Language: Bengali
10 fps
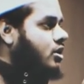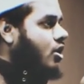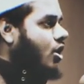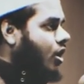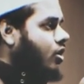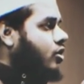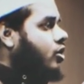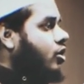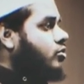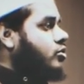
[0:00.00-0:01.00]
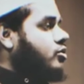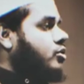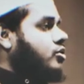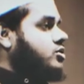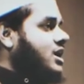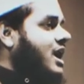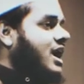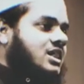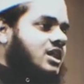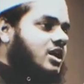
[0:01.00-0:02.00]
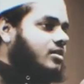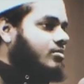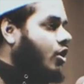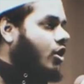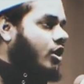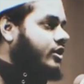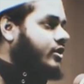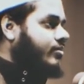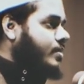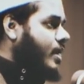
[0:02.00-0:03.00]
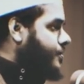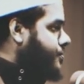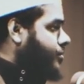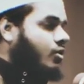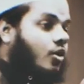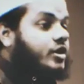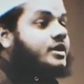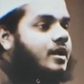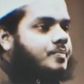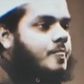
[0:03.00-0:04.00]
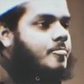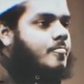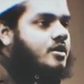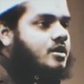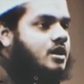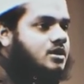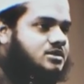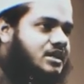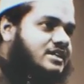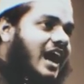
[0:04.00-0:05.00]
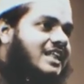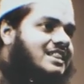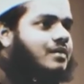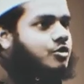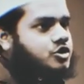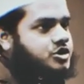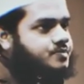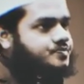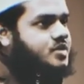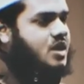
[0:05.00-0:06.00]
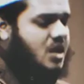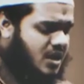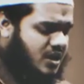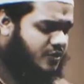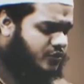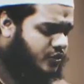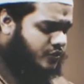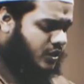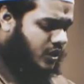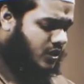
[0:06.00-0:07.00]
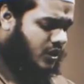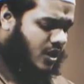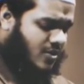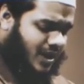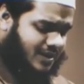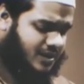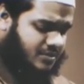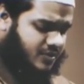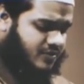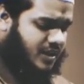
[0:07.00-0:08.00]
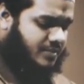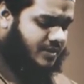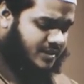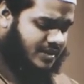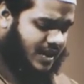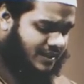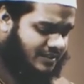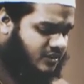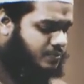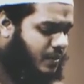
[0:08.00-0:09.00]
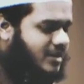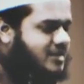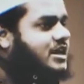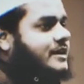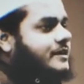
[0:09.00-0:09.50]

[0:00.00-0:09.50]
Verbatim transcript: অজ্ঞ মূর্খ তারা আল্লাহকে ভয় করে না এটা আল্লাহ বলছেন রাসুল সাল্লাহ আলি আসাল্লামের একটা হাদিস পাওয়া যায়